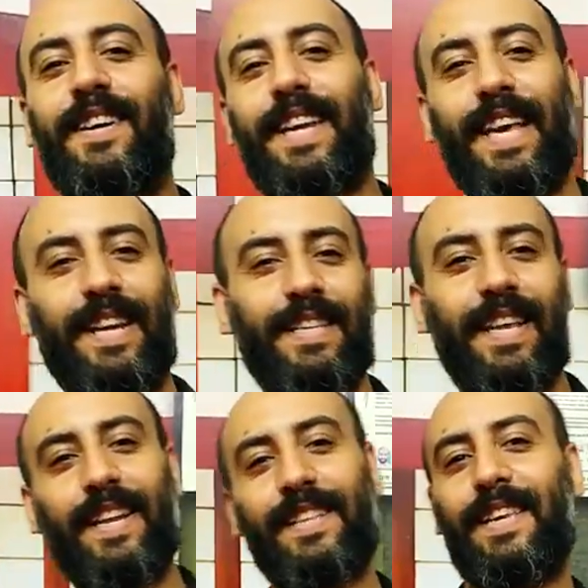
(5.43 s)
رجعنا
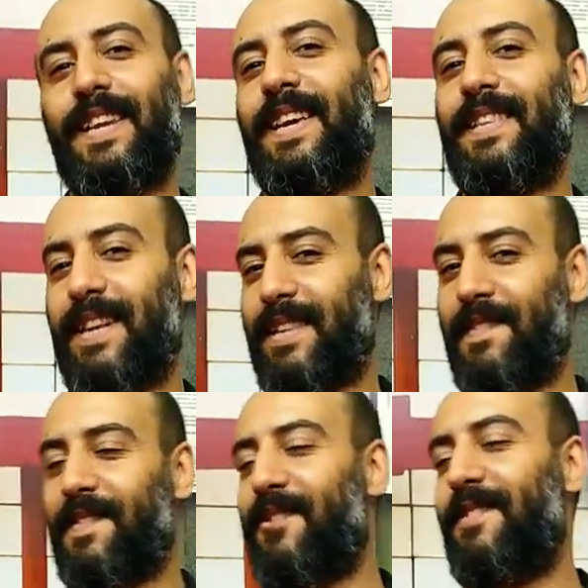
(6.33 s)
تاني للتكنيكات اللي
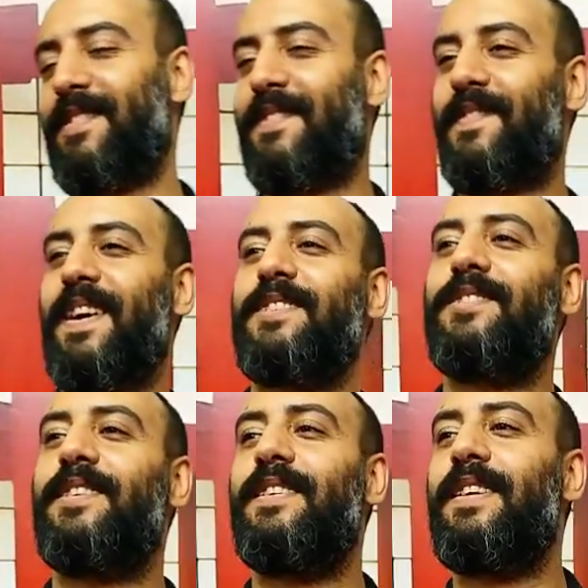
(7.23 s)
تنفع واللي ما تنفعش
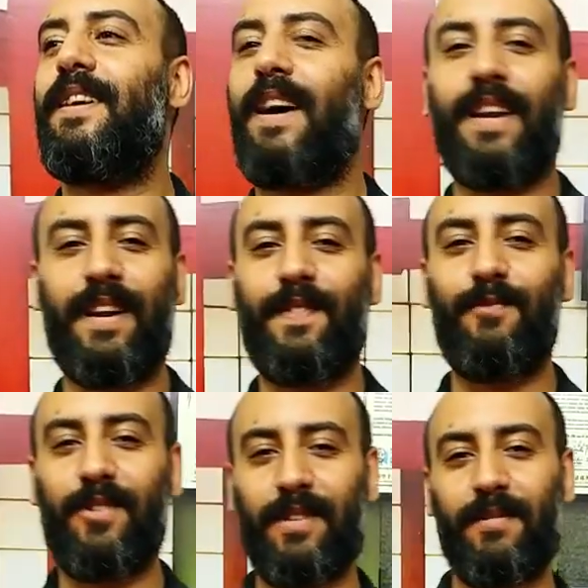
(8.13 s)
انا عارف
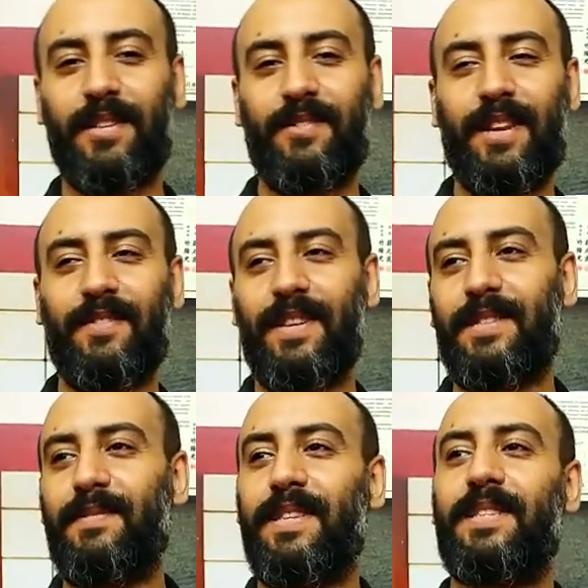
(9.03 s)
المقدمه طويله
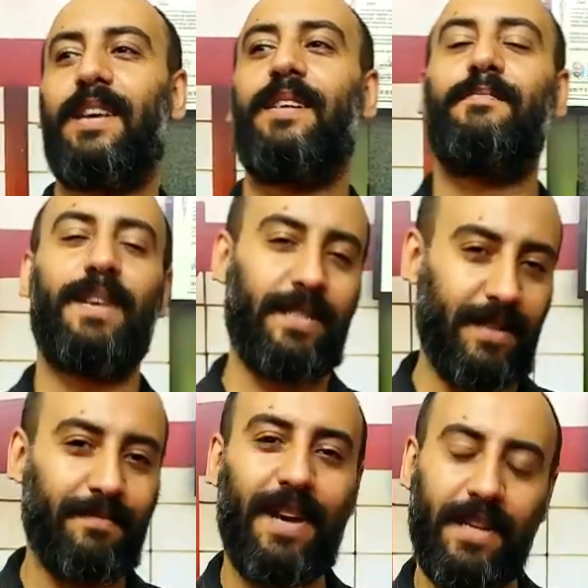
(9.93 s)
والناس بتزهق
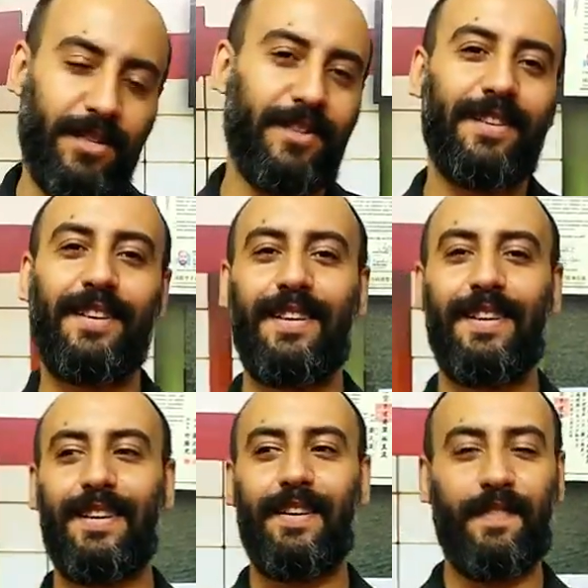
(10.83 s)
بس معلش
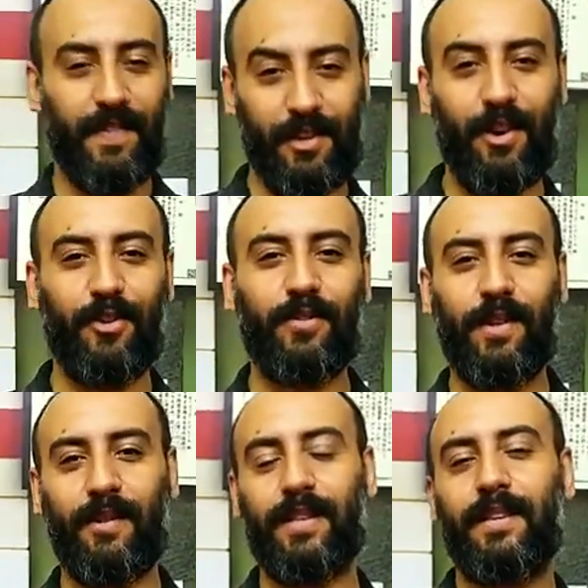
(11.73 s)
في فيديو
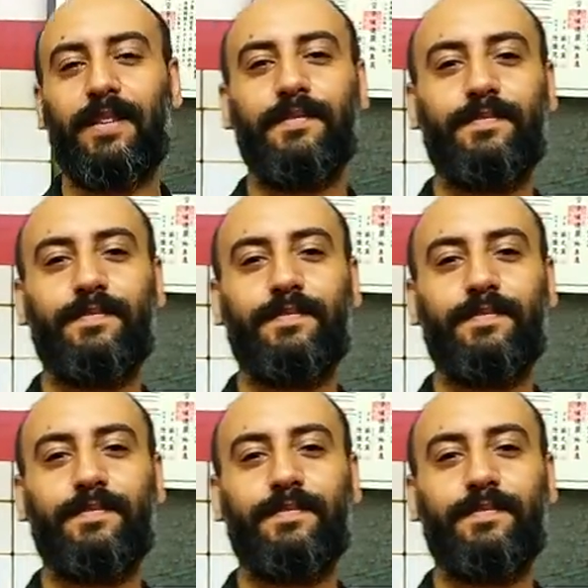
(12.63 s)
هحطه دلوقتي